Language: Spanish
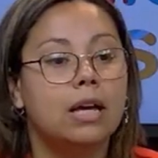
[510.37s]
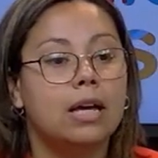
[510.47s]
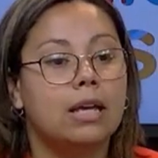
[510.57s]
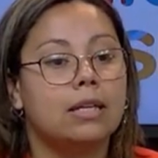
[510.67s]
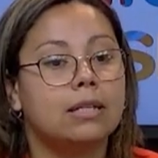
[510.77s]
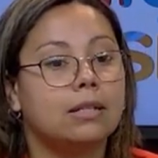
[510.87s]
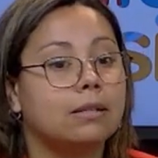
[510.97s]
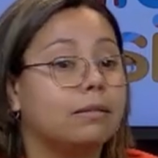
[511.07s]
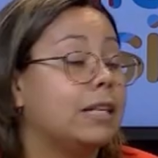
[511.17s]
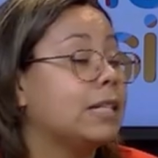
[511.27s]

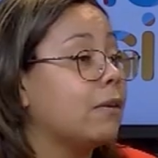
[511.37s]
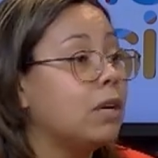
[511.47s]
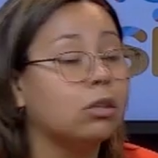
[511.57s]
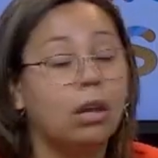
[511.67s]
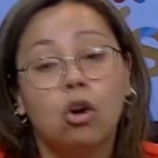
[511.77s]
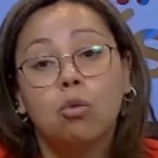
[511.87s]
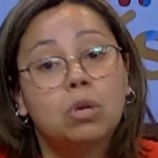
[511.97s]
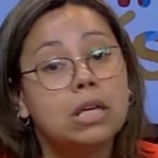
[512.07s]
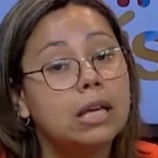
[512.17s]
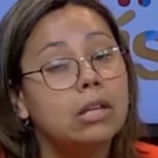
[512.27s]
es, abierto a la
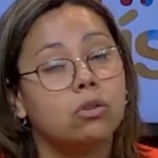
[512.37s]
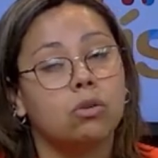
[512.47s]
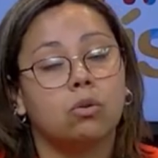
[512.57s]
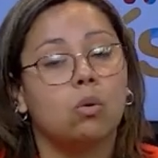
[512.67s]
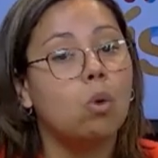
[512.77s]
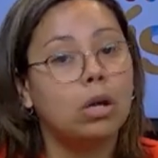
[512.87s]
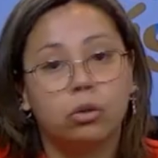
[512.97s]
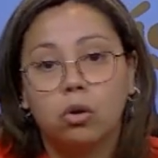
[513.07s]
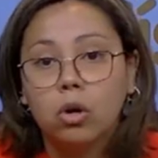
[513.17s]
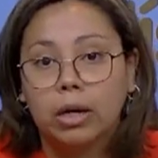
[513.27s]
comunidad, son
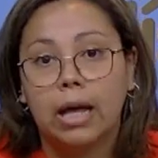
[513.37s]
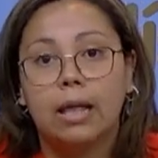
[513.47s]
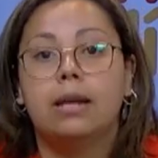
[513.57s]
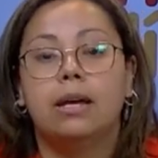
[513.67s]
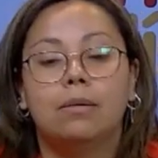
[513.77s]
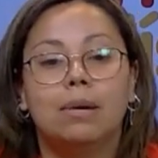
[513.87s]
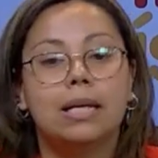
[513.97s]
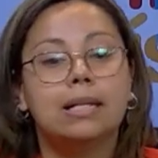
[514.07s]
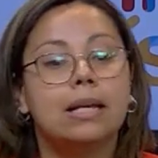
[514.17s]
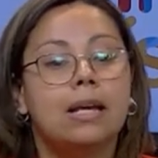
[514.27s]
cuatro jornadas nada
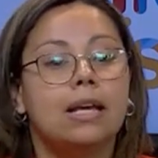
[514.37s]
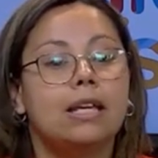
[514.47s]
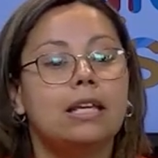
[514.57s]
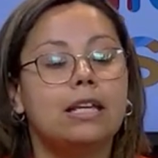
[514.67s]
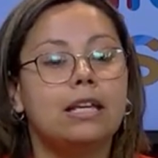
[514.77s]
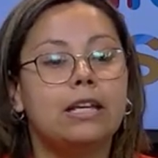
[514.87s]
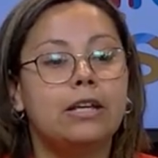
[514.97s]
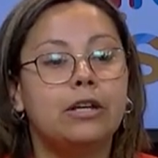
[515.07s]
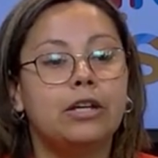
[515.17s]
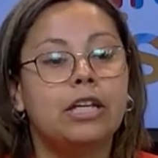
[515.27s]
más
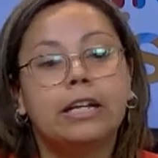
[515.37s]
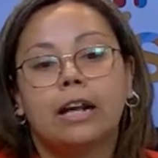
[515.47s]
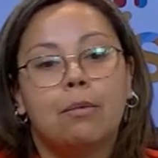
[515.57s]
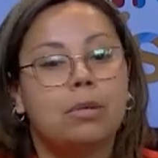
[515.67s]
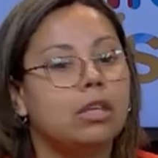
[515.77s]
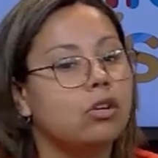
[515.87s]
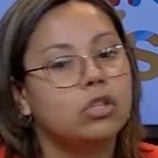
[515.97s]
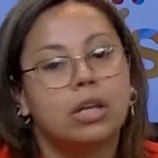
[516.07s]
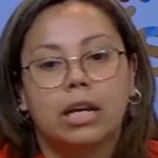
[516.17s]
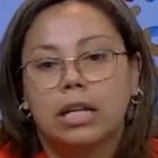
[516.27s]
y, realmente
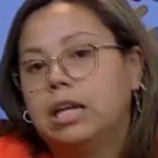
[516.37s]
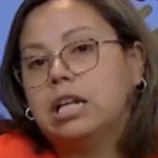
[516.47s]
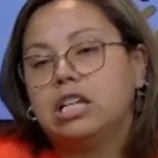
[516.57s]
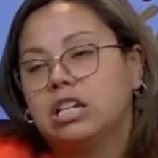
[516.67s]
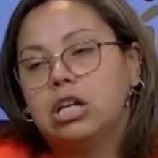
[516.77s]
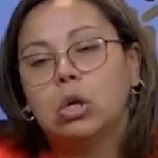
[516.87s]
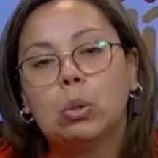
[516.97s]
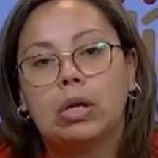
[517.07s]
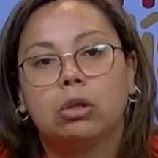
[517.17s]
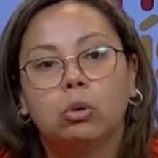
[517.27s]
no se requiere
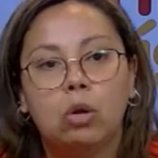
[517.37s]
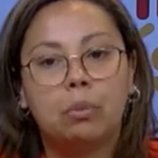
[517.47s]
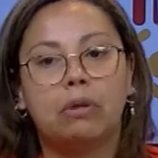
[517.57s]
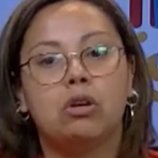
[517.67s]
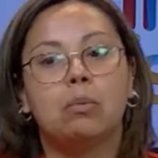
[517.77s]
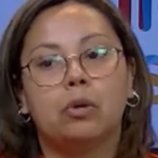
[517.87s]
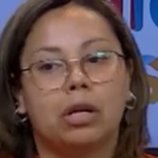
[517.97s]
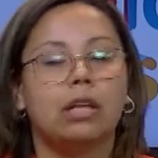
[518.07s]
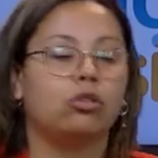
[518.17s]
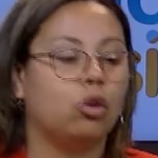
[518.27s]
ningún estudio previo
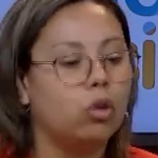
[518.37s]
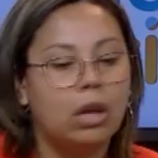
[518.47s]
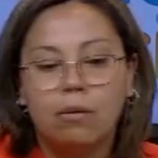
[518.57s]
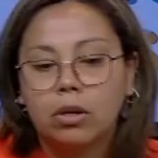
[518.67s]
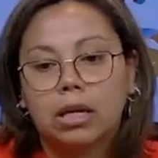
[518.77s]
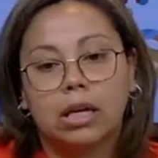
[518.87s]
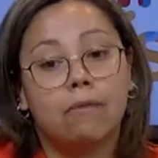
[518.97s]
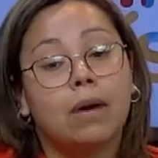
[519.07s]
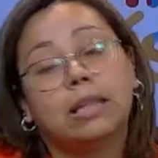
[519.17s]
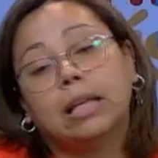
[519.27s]
porque todo el
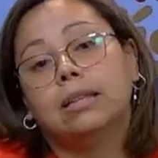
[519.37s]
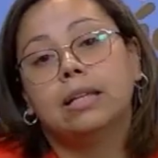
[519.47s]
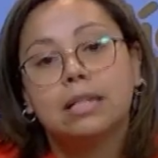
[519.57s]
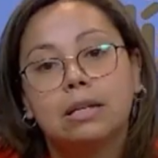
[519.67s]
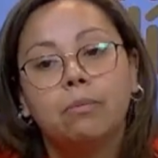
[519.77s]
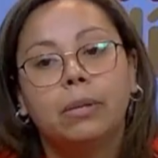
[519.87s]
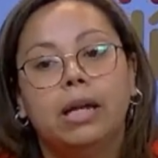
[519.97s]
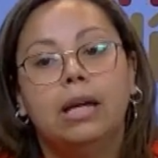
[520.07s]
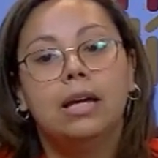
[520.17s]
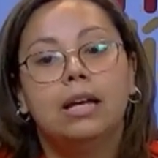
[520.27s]
abordaje es bastante
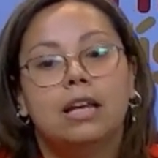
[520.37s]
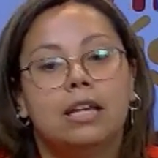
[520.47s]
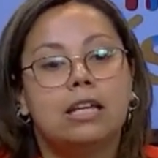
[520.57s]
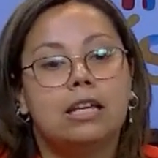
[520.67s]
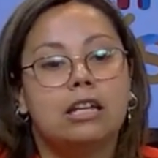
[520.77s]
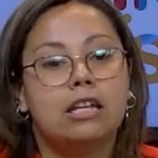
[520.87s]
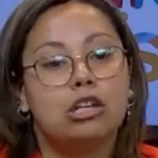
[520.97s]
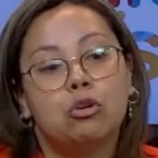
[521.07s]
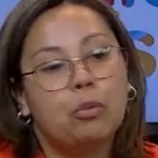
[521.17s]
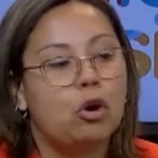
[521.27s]
simple
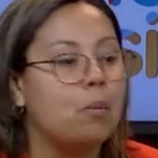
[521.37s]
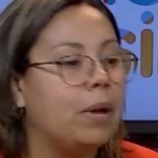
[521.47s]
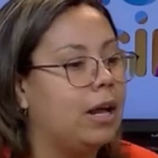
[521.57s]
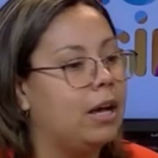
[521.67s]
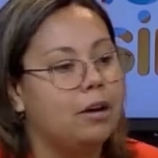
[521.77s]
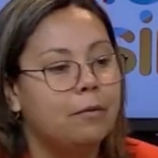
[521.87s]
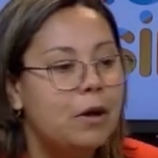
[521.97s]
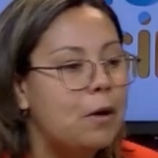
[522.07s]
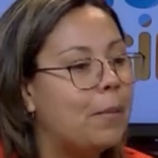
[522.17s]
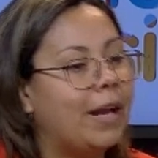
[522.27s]
y, un poco para
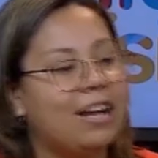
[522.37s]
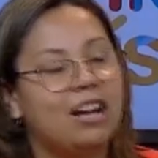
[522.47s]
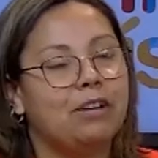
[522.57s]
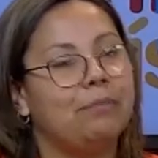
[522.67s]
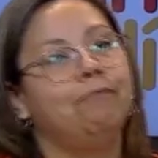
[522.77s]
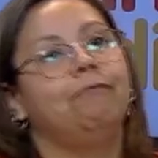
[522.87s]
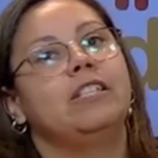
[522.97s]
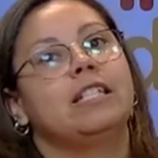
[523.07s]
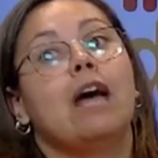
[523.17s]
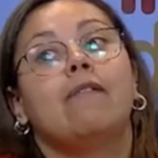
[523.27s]
para
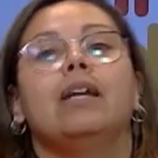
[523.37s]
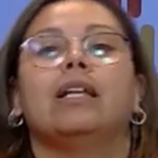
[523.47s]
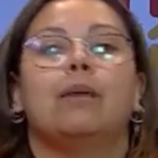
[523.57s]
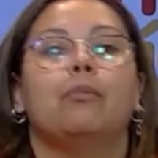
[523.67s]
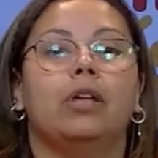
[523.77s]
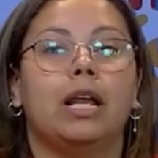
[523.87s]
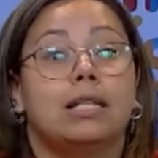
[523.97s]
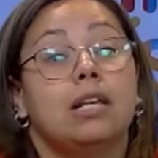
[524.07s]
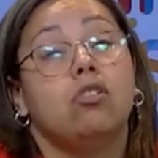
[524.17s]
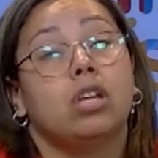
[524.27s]
saber qué poder
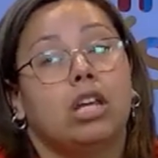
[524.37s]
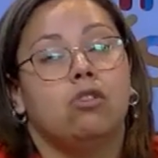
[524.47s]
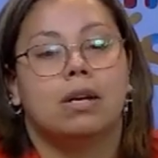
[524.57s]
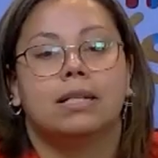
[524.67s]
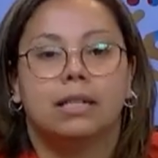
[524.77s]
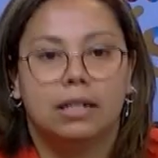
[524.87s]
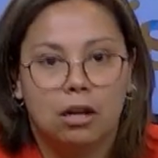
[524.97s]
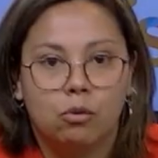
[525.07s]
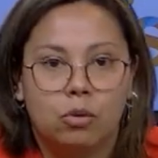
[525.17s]
hacer o qué no hacer